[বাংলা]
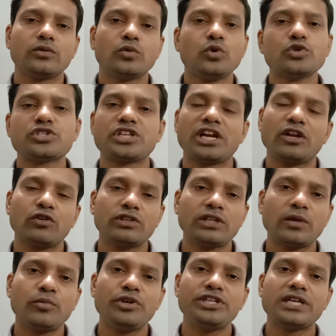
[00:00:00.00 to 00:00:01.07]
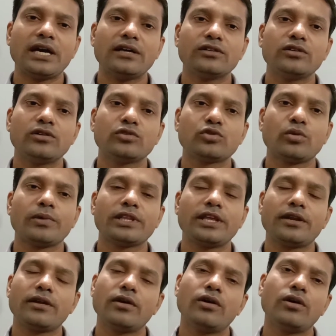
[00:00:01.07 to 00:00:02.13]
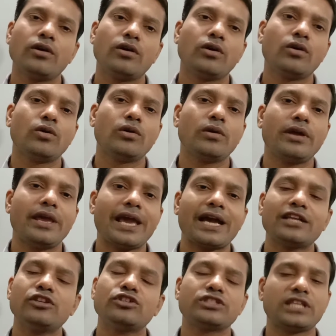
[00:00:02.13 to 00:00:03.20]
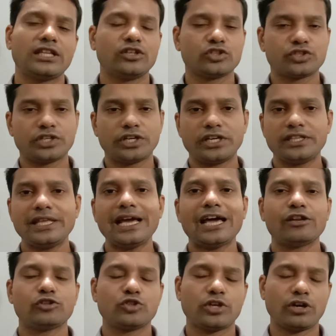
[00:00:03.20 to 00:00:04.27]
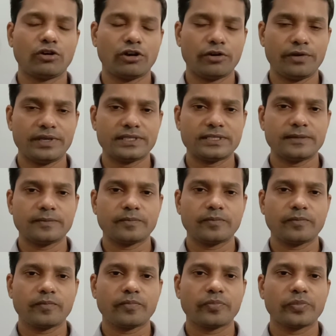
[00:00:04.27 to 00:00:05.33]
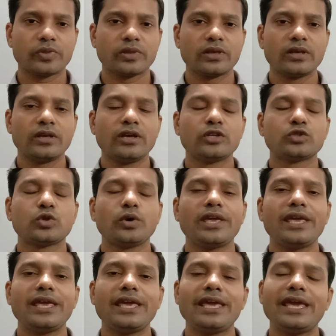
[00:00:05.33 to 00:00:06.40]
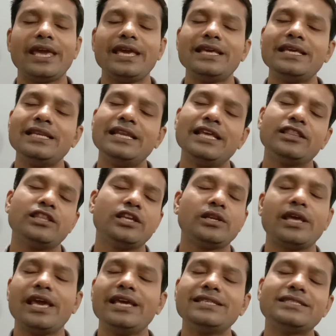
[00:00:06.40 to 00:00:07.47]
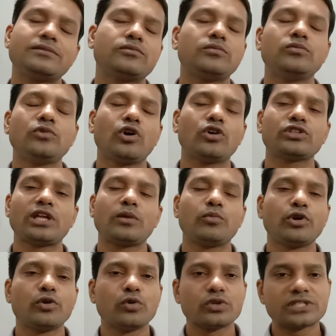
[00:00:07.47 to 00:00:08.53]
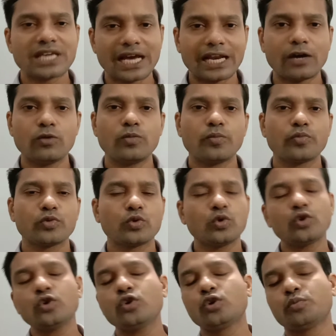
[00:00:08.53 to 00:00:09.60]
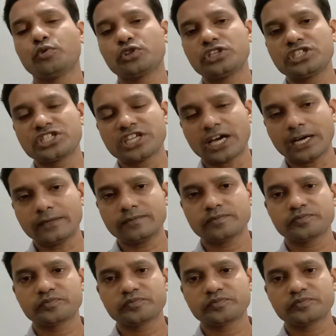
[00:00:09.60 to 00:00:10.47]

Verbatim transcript: খুচরা নবদান বইটা তোমাদের একাদশ দ্বাদশ শ্রেণীতে আলোচনা করা হয়েছে তো এই লেনদেন এই নগদান বইগুলো ছাড়াও কোনো কোনো প্রতিষ্ঠান